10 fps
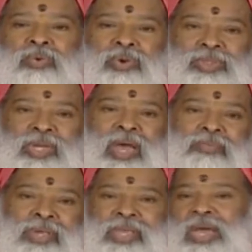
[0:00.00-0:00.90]
కొత్తగా
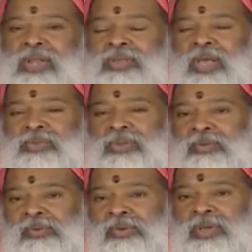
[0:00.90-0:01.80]
విజ్ఞాన
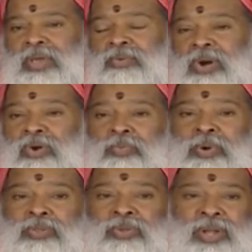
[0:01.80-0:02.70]
శాస్త్రంలోకి ఎవరు అడుగు
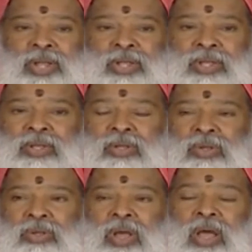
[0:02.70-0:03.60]
పెడుతున్నా
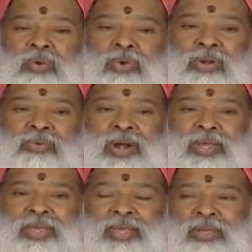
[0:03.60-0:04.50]
ఆ
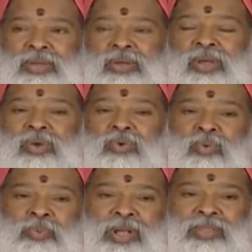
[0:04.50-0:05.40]
కుర్రవాళ్ళకి
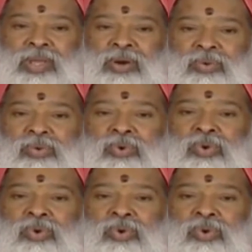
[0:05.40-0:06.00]
ఉపాధ్యాయుడు